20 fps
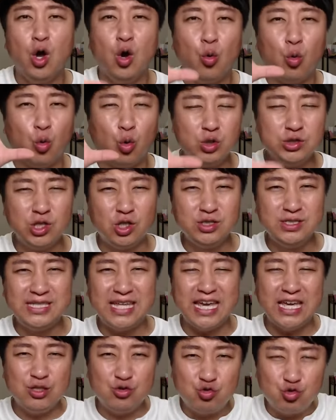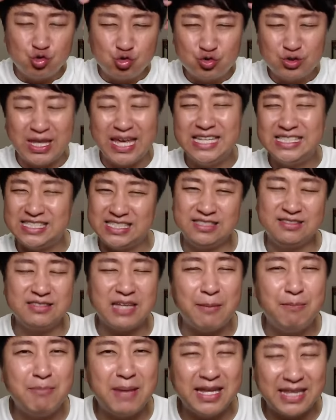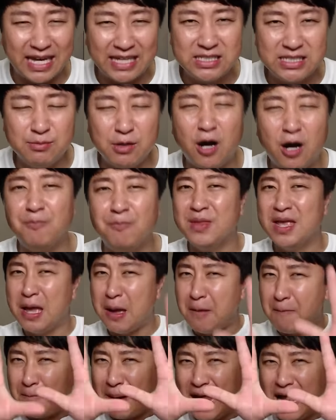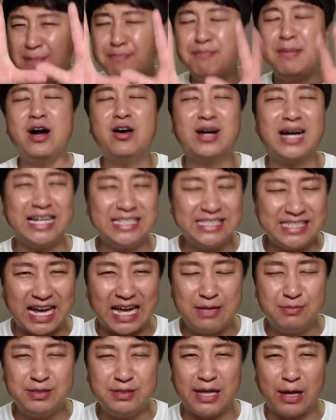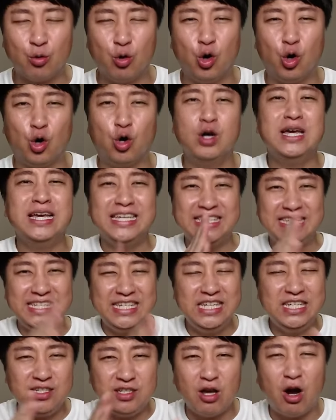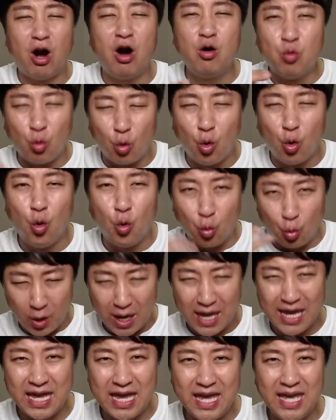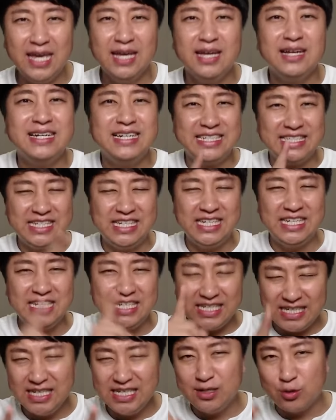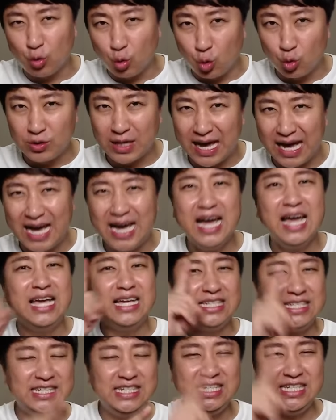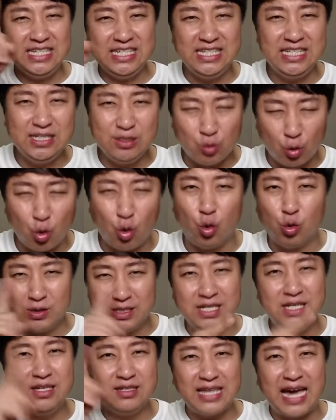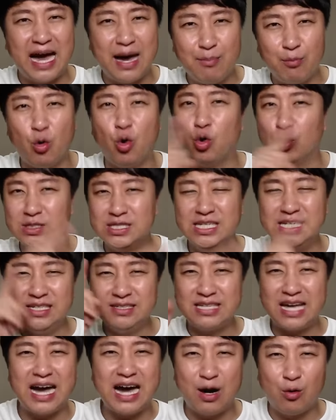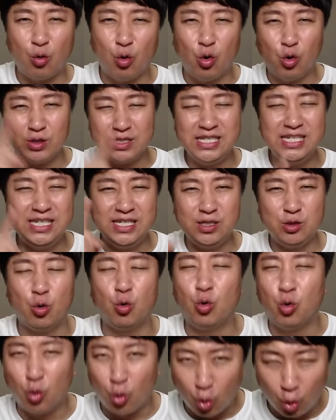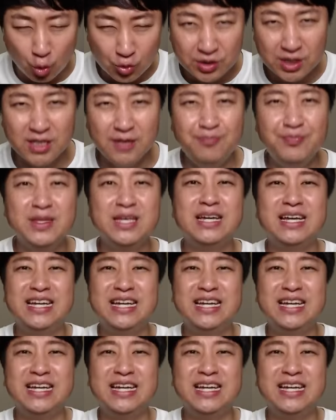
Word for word: 5년 이내에 6대 진단만 아니면 8만원까지 가입이 되고 205 외에 215나 225, 235, 245, 255는